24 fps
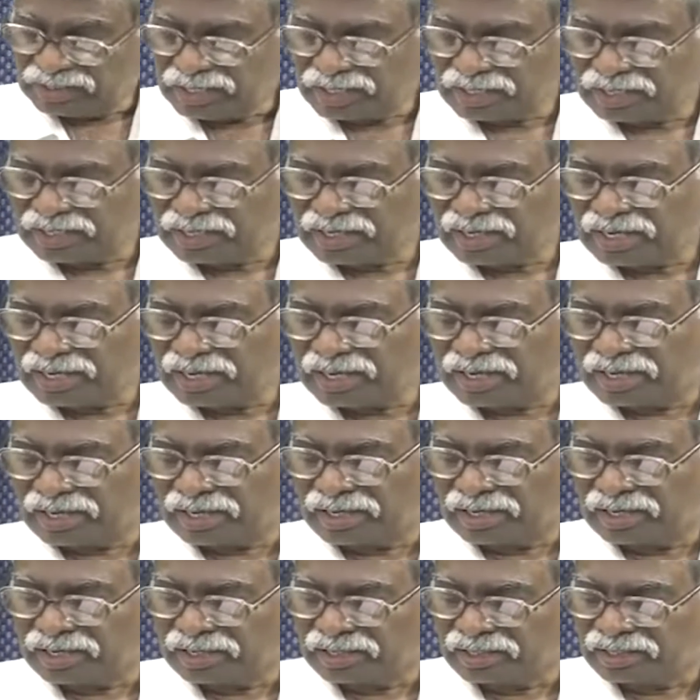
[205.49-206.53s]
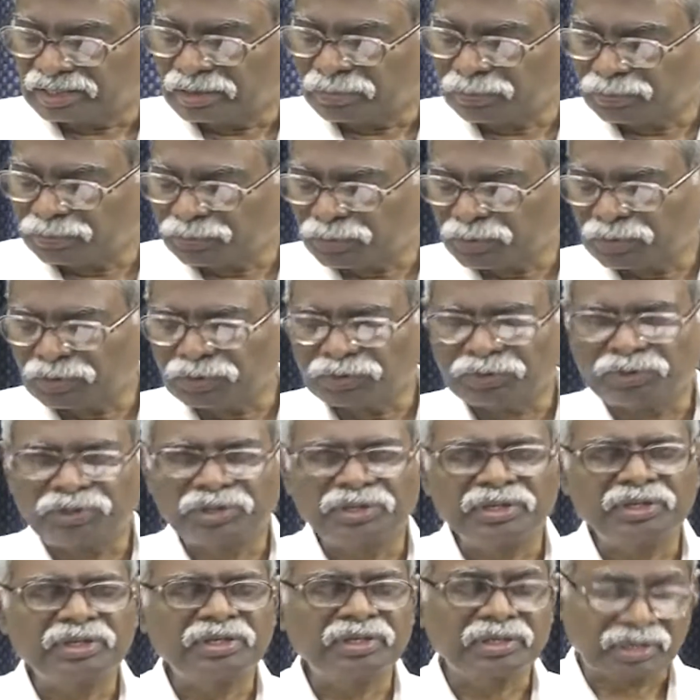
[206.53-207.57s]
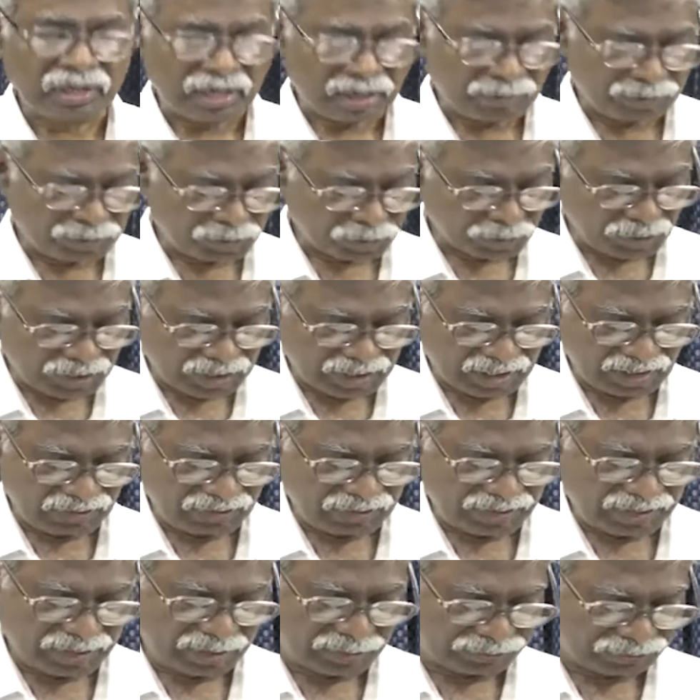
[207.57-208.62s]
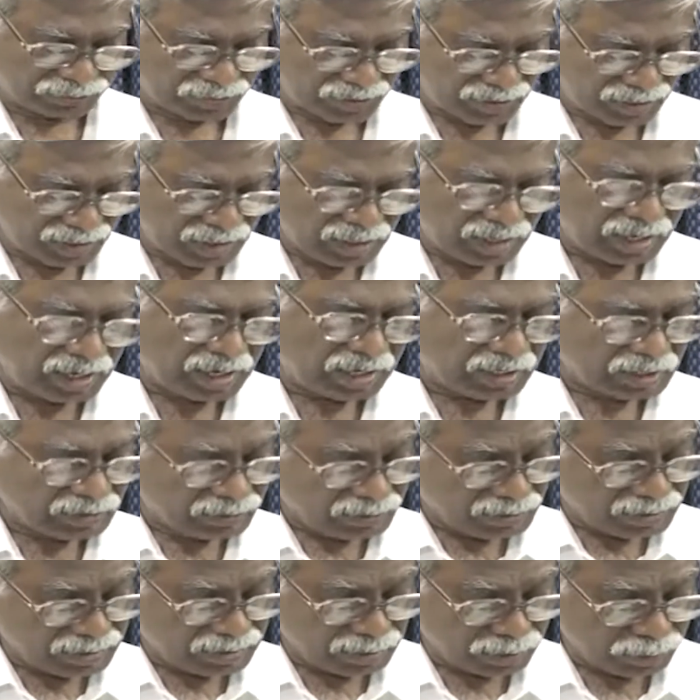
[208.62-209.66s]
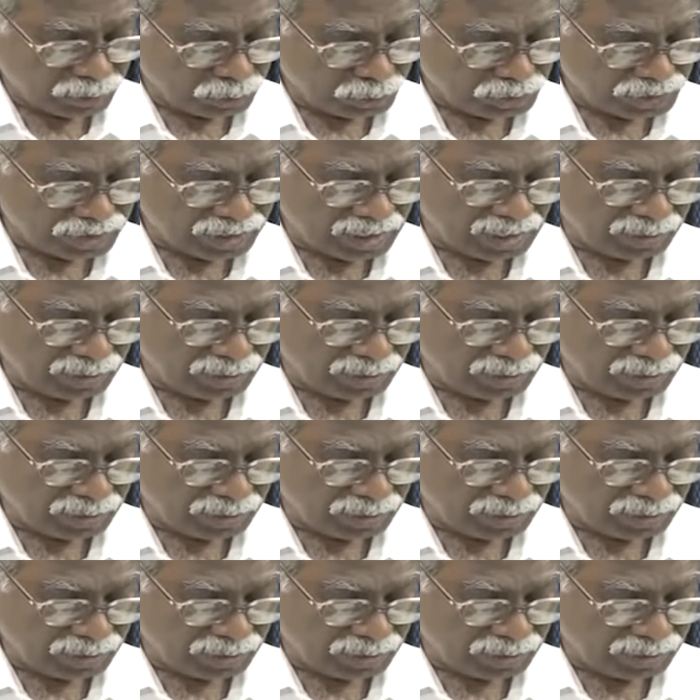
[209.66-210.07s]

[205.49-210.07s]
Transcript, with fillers: எங்கே எப்போது நாம் துதிக்க வேண்டும் அதுவும் அந்த நூற்றி